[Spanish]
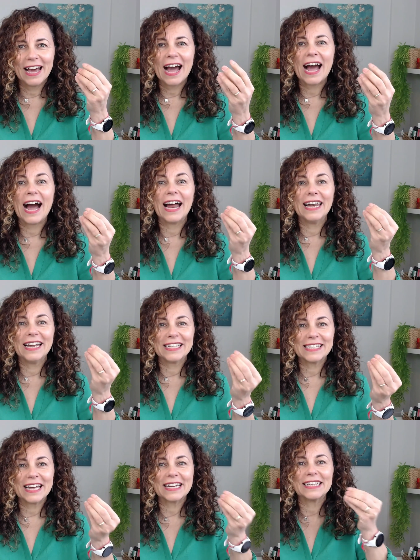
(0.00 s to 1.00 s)
Al
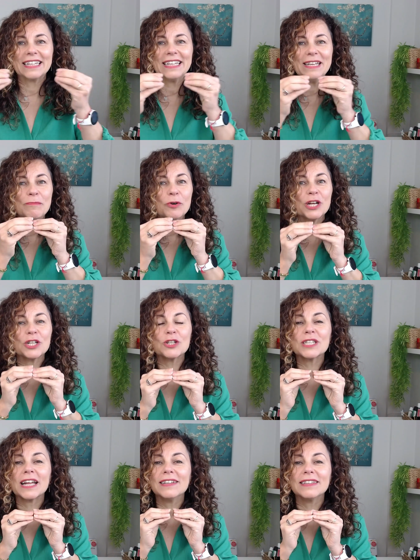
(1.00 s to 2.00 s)
estar, y por eso
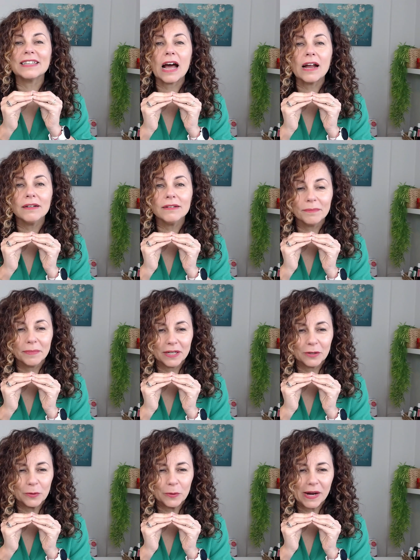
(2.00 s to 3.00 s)
están tan
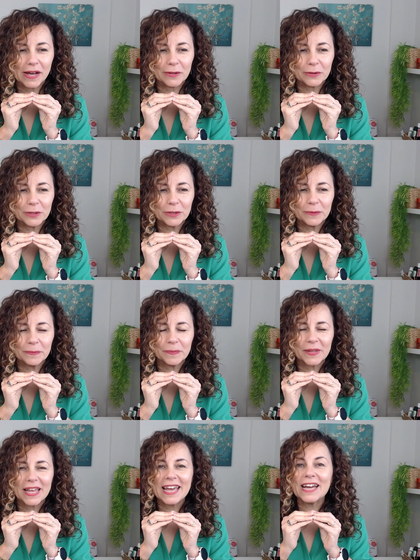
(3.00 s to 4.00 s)
vinculados.
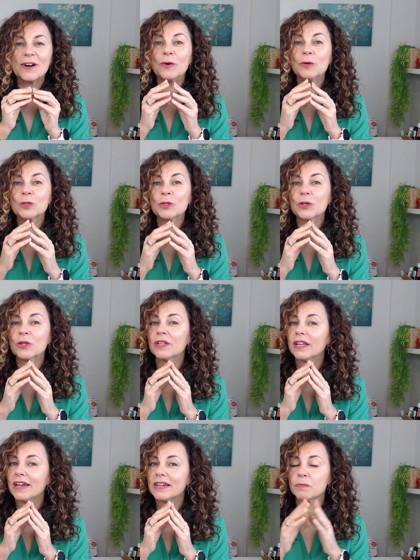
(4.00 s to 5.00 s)
¿Justo
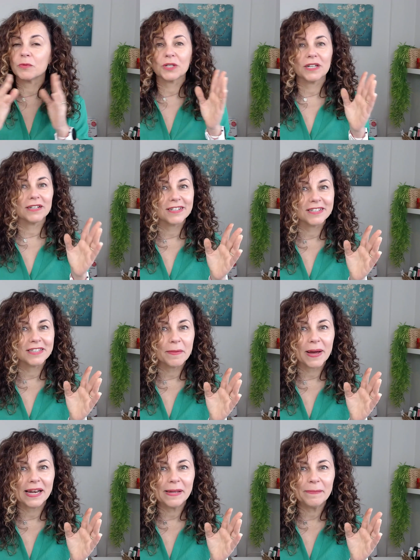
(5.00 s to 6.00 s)
dónde es? Pues en el
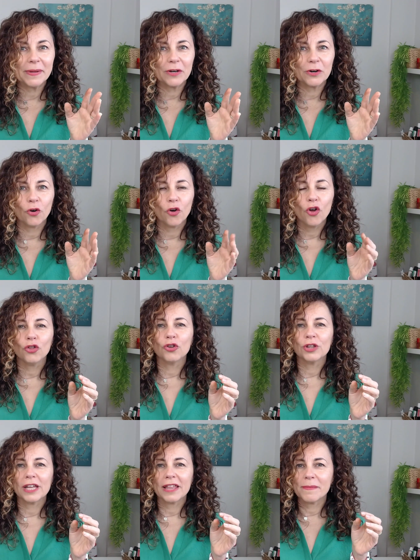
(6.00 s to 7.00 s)
sistema límbico,
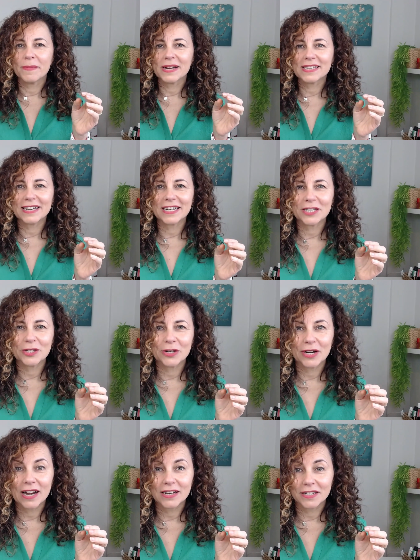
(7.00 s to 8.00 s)
donde además se
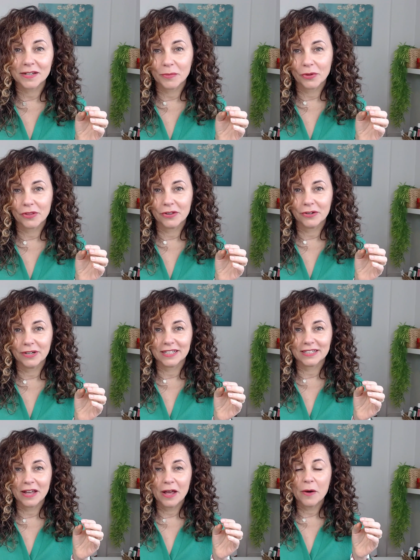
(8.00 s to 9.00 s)
gestionan las
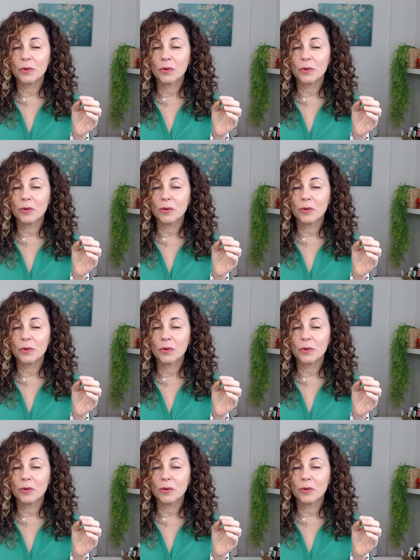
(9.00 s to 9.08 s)
emociones.